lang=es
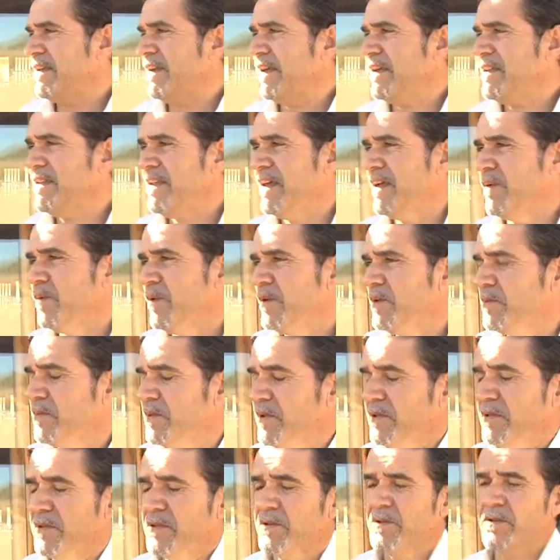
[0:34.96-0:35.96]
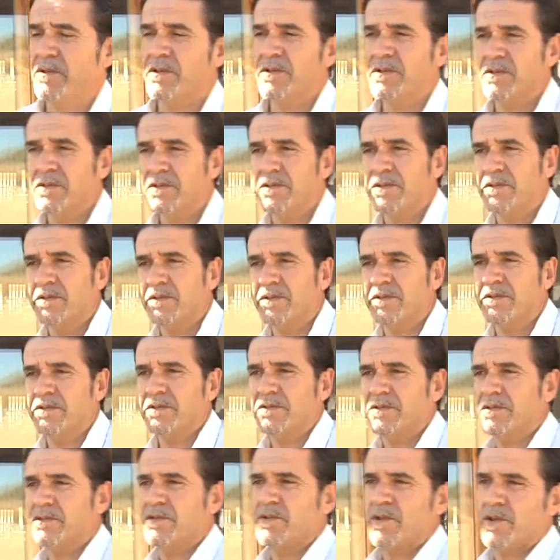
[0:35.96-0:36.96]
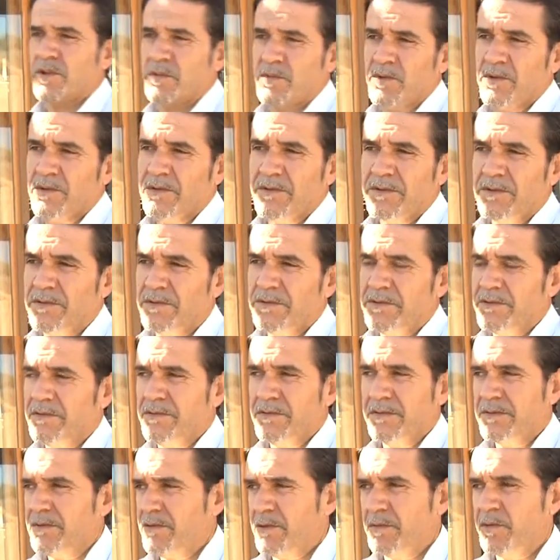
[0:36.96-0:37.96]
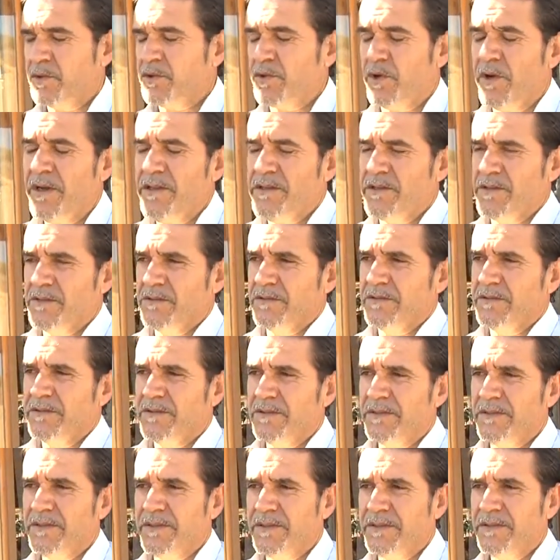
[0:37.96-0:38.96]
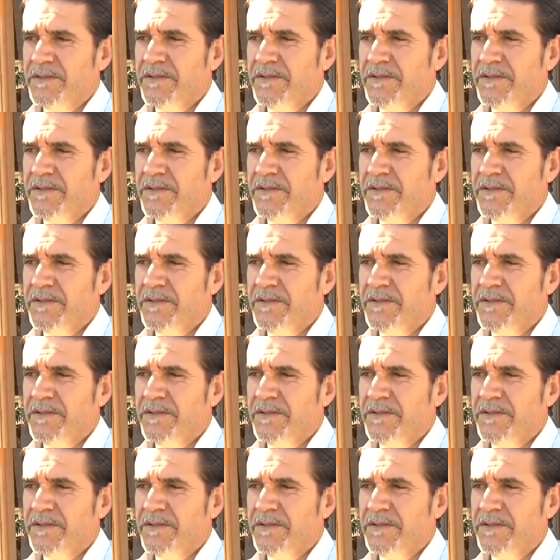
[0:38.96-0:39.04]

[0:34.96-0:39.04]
ahí desde luego, pero no, no como, como otros años. ¿eh?